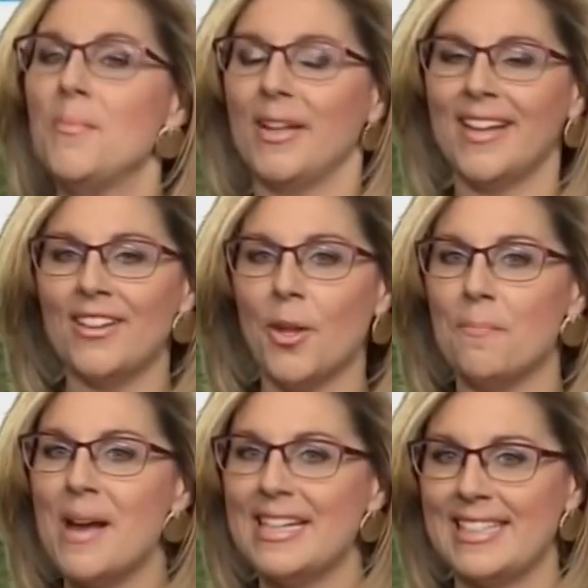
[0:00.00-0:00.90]
Peut-être de
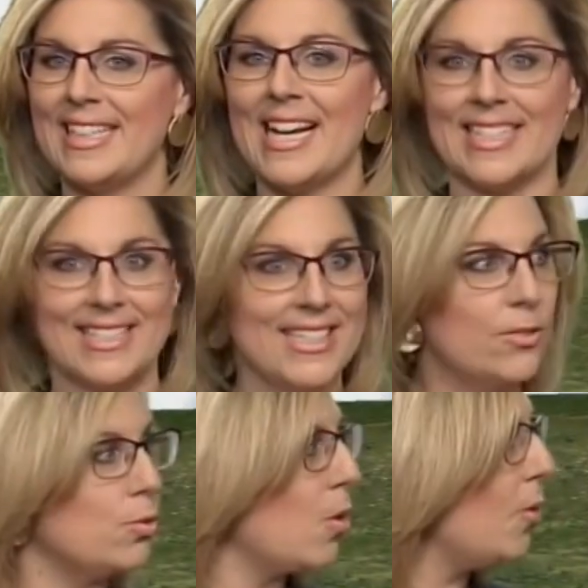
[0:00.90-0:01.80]
belles
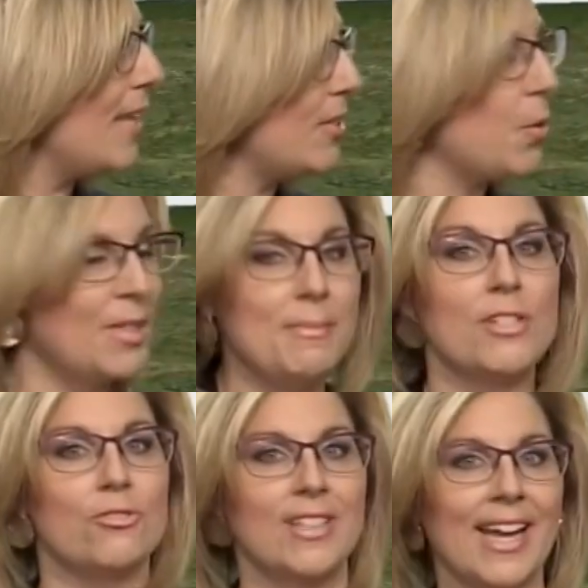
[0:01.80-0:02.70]
éclaircies tout au long de la journée,
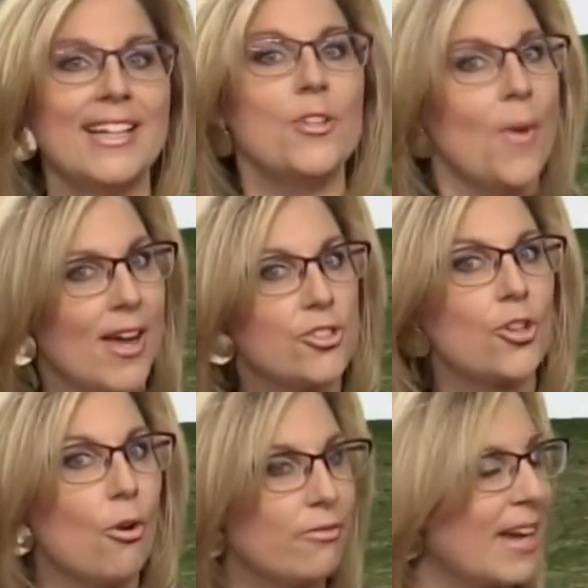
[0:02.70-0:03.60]
mais je vous dirais que les nuages
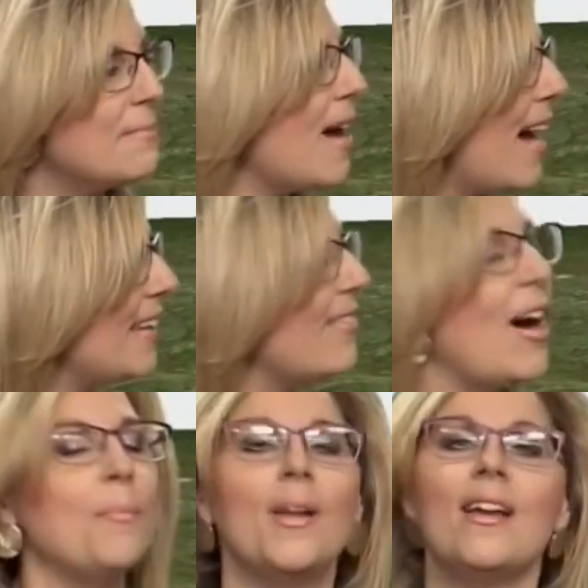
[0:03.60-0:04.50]
seront vraiment en
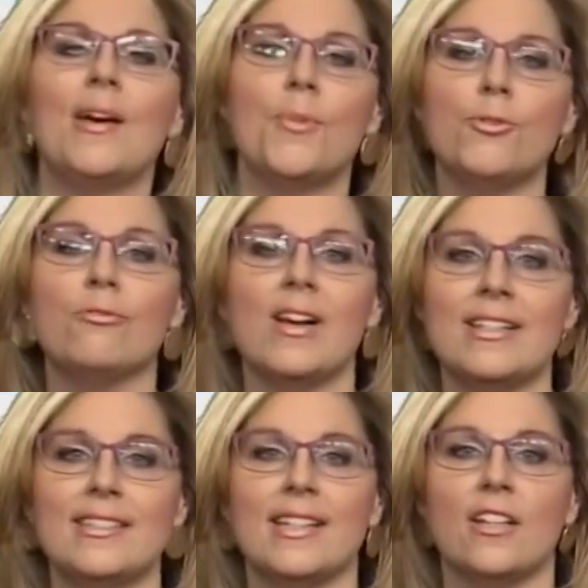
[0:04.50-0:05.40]
avant-plan. La bonne
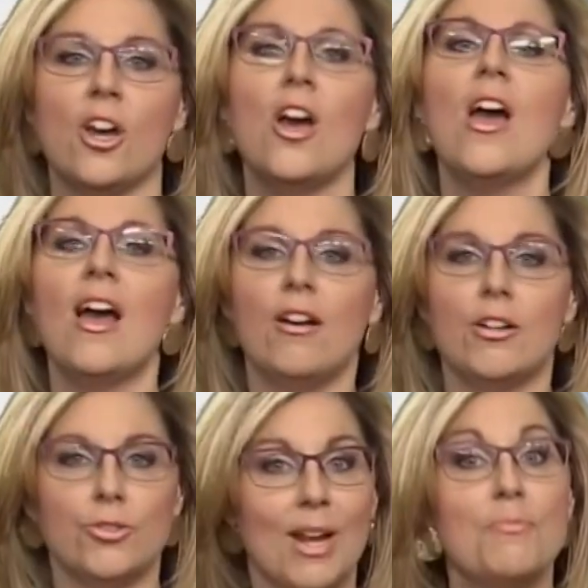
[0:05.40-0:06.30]
nouvelle, c'est que
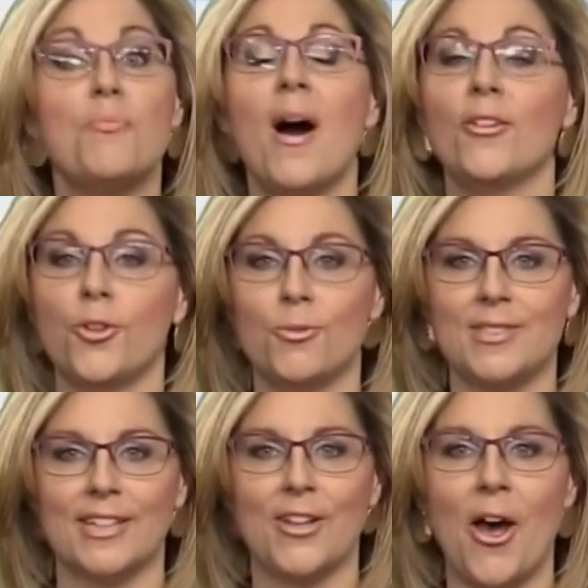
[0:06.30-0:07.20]
euh, sur la plupart de nos
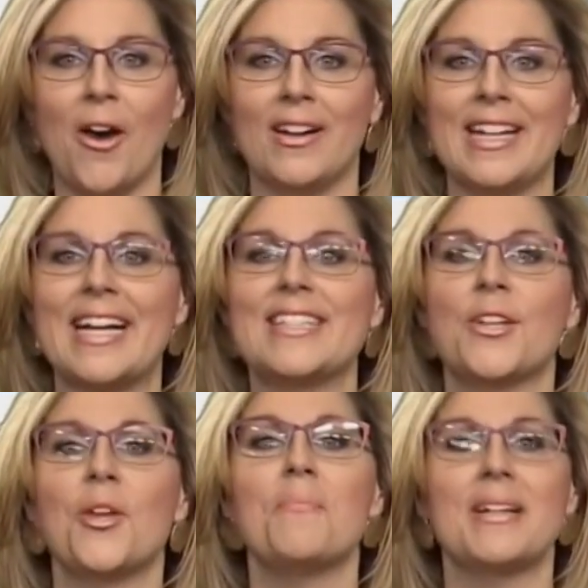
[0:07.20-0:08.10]
secteurs, les
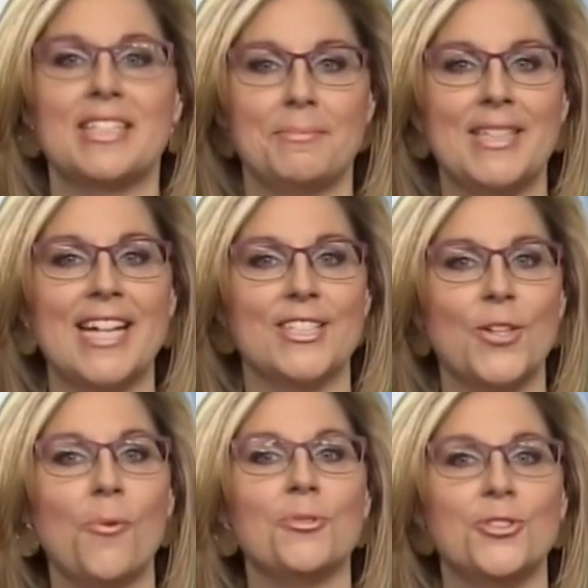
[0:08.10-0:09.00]
risques de
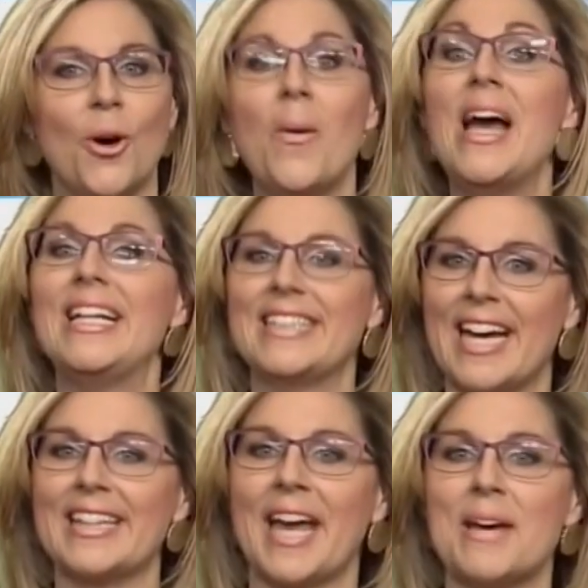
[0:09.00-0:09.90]
précipitations sont
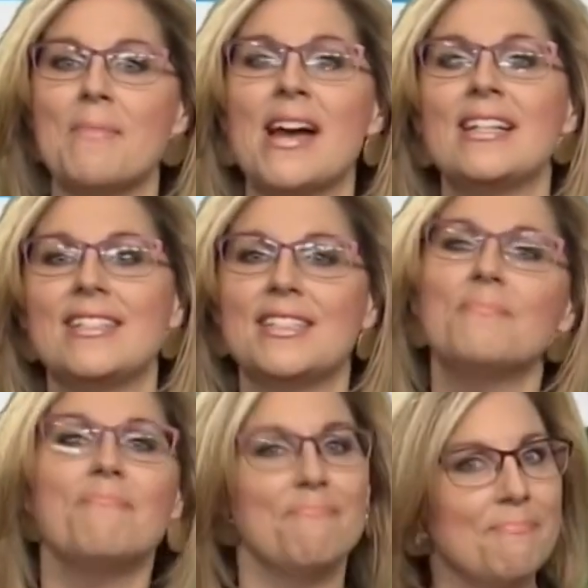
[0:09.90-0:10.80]
très, très
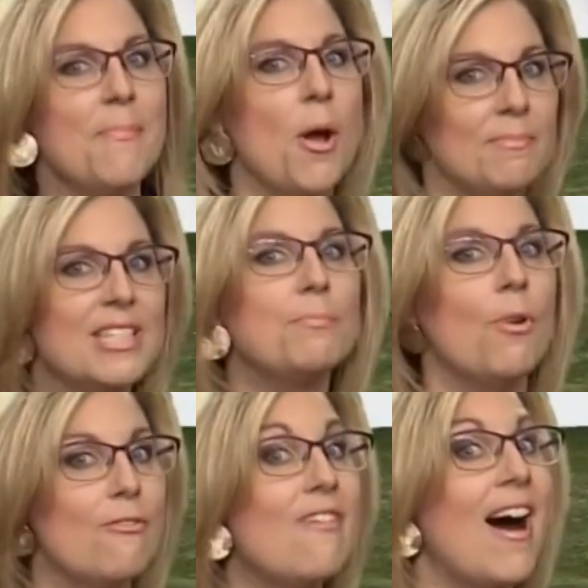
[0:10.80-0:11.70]
minces mais un petit peu